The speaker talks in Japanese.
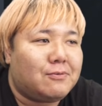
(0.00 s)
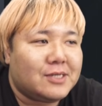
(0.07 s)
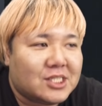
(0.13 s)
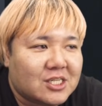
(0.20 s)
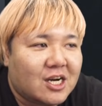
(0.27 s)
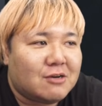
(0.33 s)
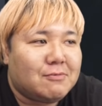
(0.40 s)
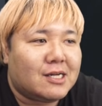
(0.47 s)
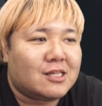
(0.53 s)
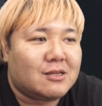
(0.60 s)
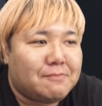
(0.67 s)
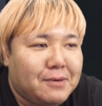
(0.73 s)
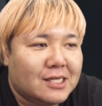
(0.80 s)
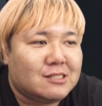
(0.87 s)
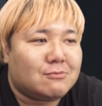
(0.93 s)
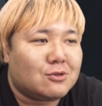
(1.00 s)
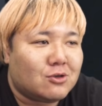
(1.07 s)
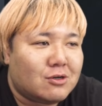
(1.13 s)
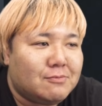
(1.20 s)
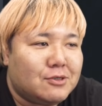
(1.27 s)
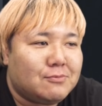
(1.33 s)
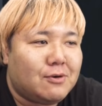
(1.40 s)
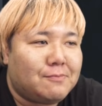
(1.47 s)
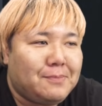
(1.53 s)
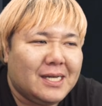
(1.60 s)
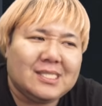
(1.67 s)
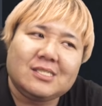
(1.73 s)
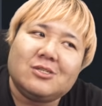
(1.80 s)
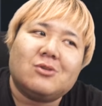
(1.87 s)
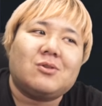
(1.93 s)
フィジカルもあって、パスもドリブルも、
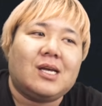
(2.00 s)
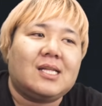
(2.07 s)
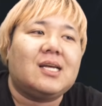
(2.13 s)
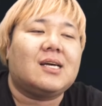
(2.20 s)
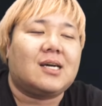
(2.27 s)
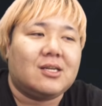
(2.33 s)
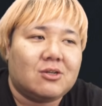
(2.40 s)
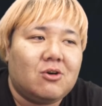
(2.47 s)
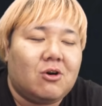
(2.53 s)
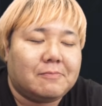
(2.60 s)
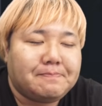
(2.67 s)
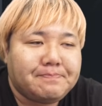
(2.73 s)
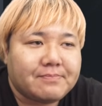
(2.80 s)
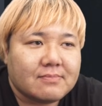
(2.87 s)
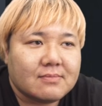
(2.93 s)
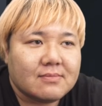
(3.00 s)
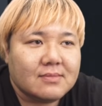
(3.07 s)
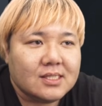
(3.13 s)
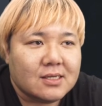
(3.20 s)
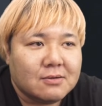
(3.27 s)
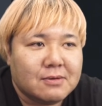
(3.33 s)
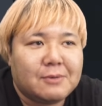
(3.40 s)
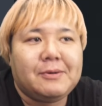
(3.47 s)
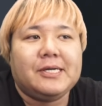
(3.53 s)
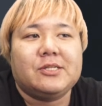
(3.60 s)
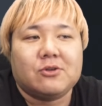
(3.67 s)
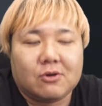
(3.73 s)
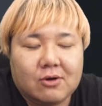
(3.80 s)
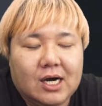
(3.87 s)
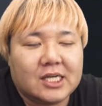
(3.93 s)
パスちょっと下手だけど、まあまあいい
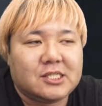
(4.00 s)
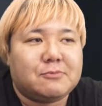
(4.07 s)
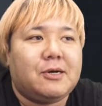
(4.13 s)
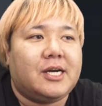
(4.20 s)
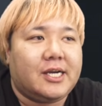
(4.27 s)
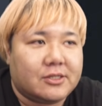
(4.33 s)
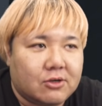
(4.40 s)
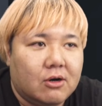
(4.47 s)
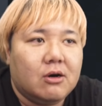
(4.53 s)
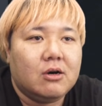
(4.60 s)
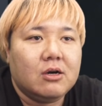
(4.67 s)
と。足も速いと。